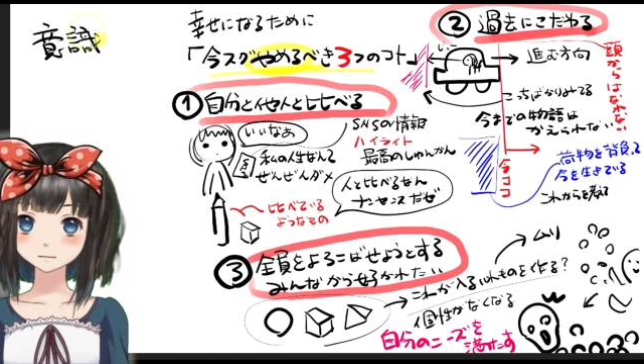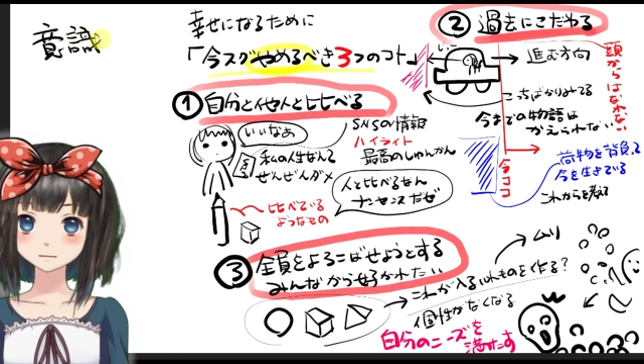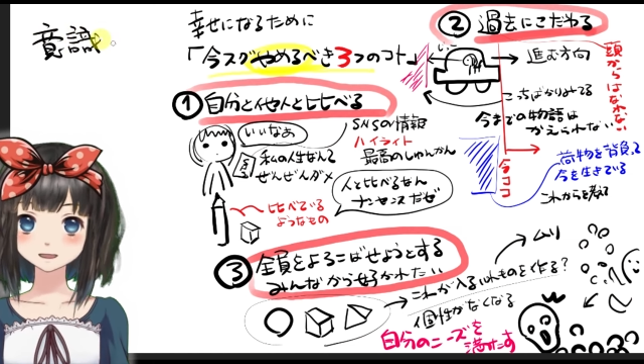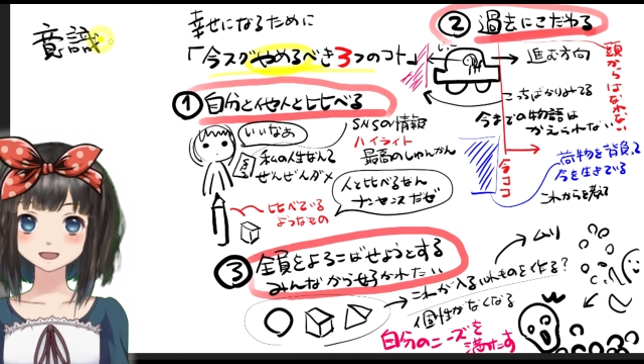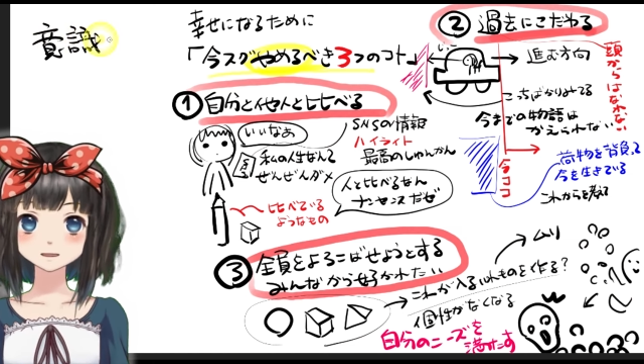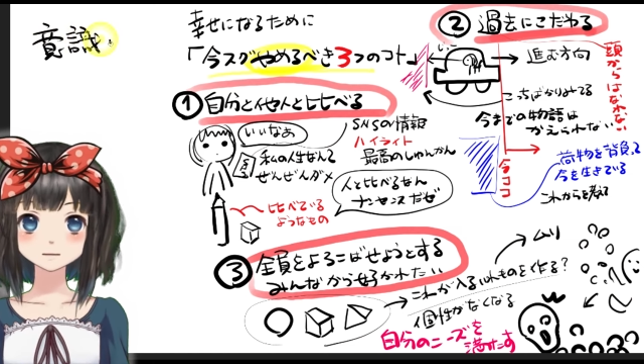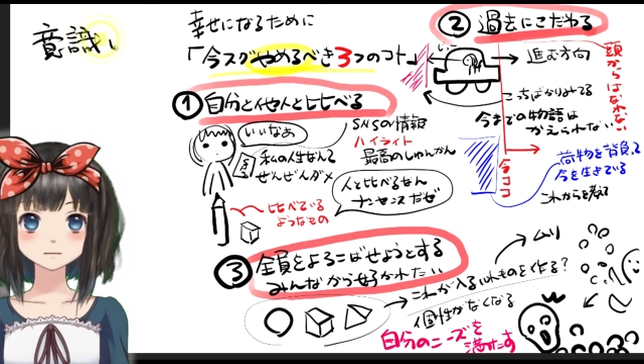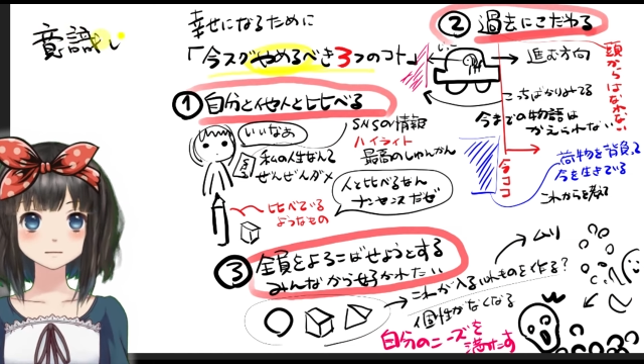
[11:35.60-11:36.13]

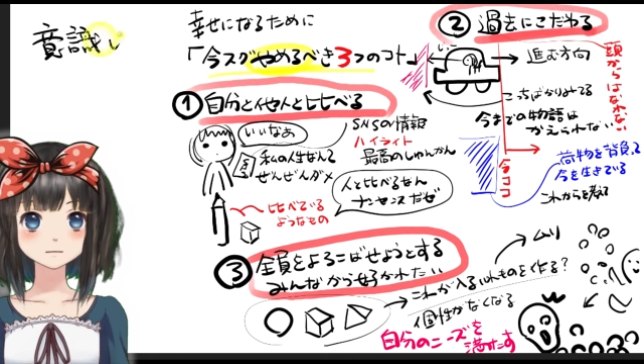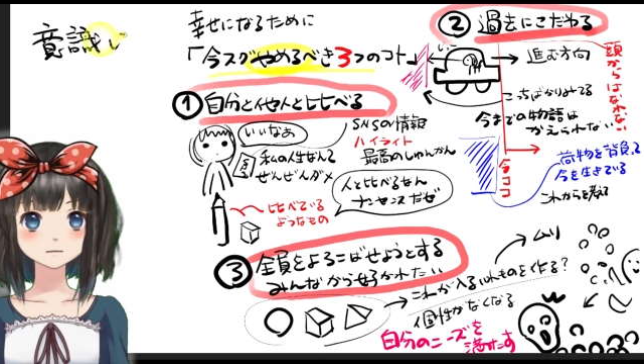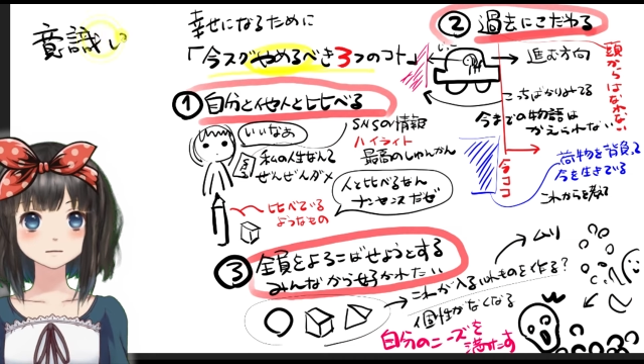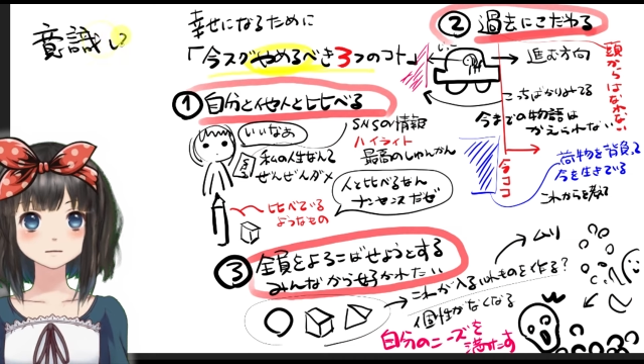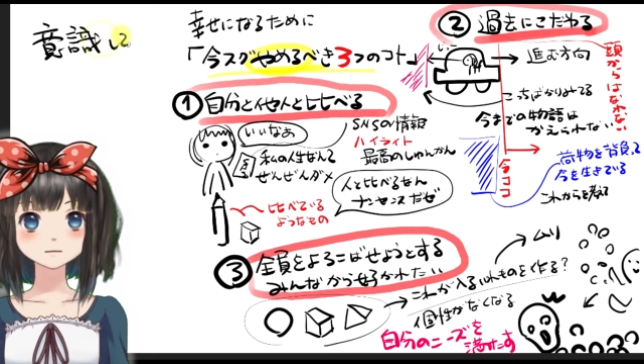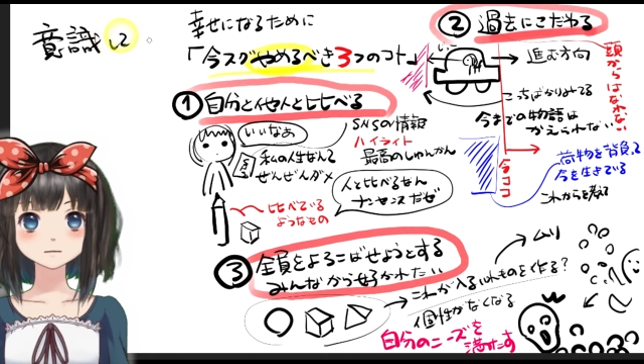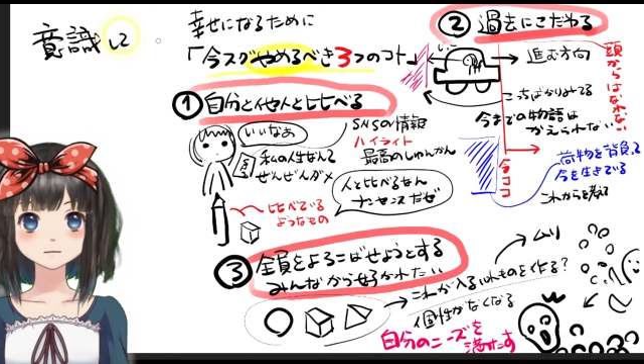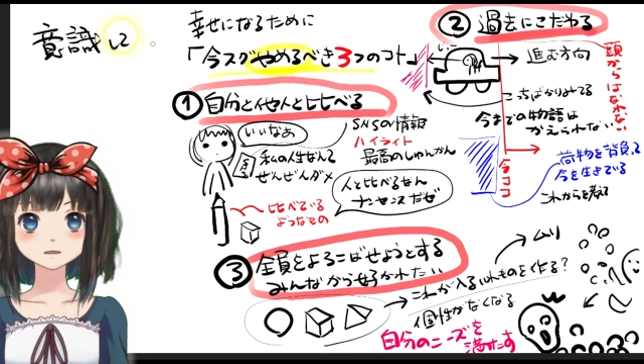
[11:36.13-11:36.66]
単純な
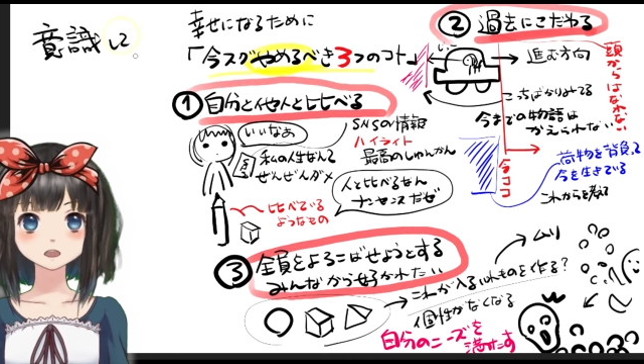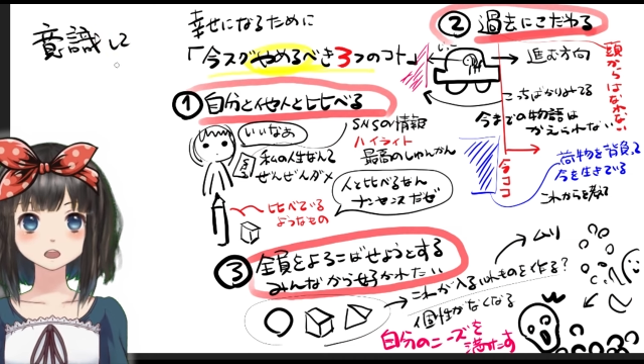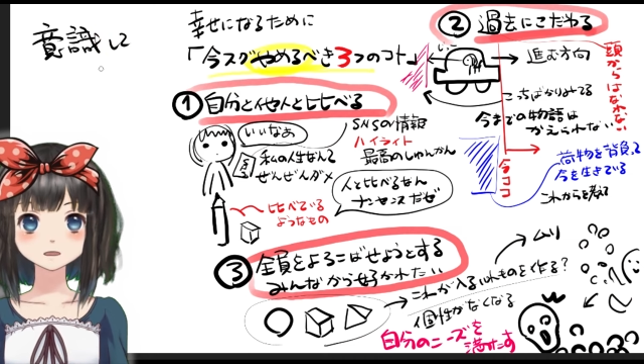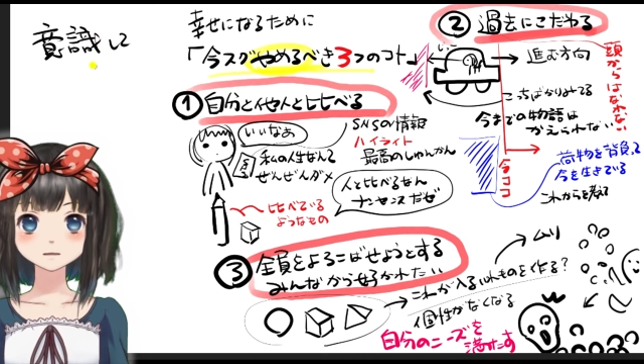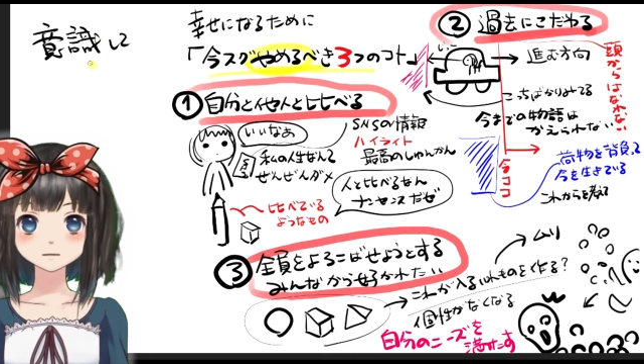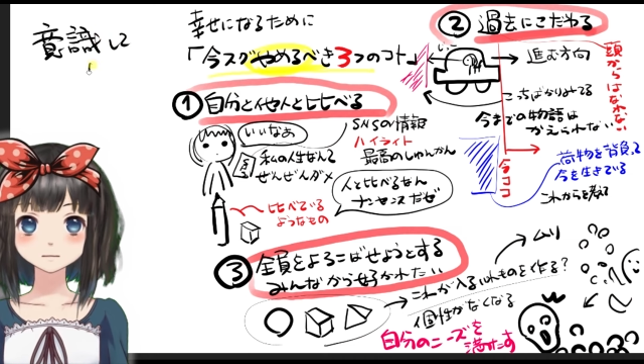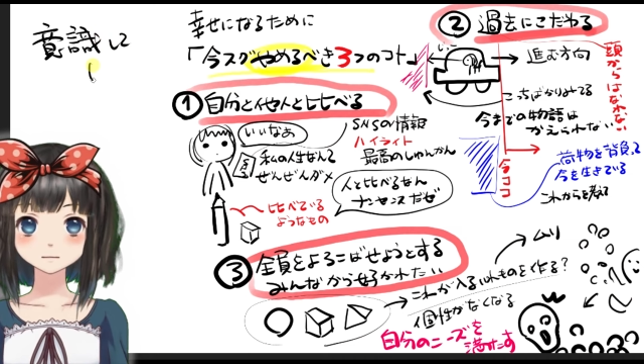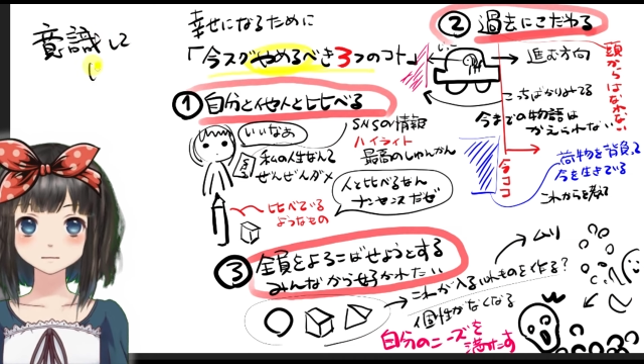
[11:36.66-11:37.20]
ことだけ
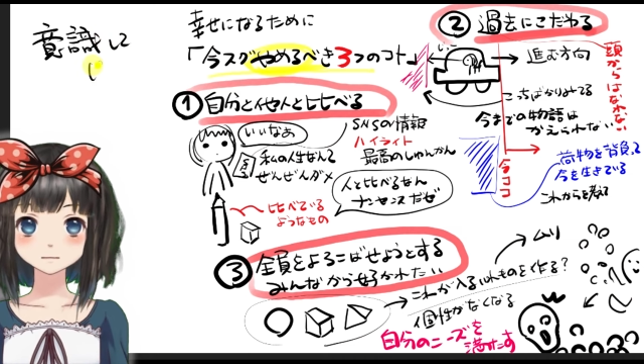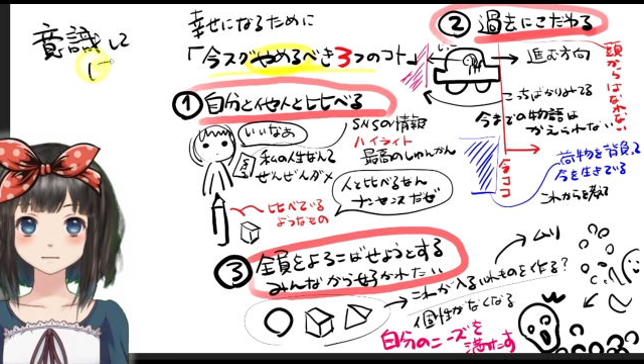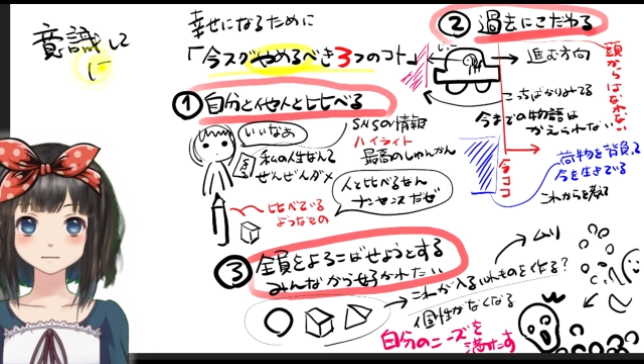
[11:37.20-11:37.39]
ど